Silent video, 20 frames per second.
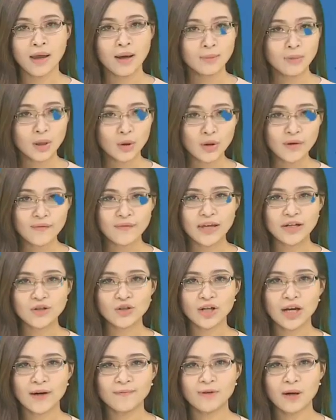Mời quý
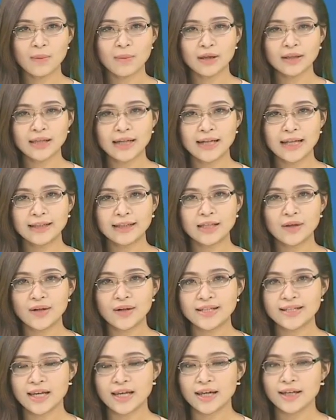vị truy cập vào Báo Thanh Niên
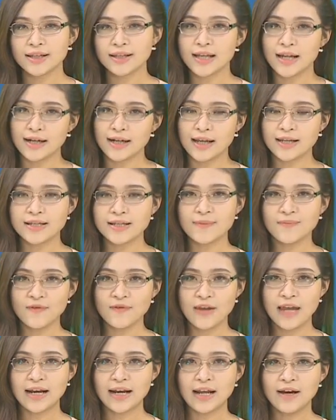theo địa chỉ
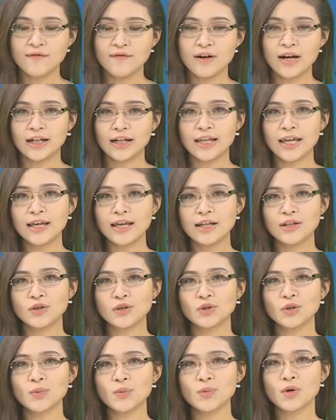thanhniên.vn và đăng ký
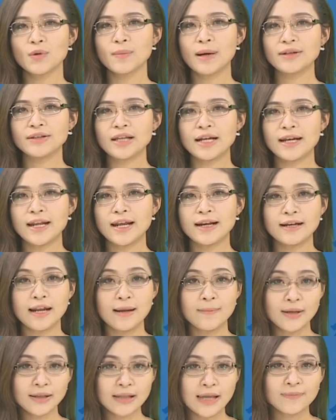kênh YouTube của Báo Thanh Niên
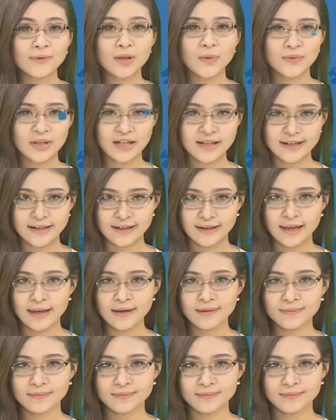để biết thêm thông tin chi
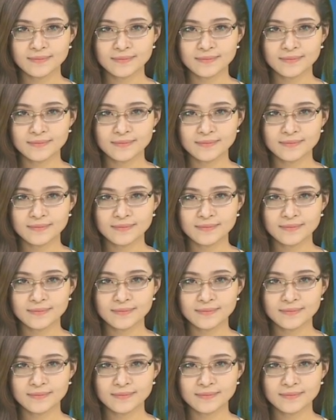tiết.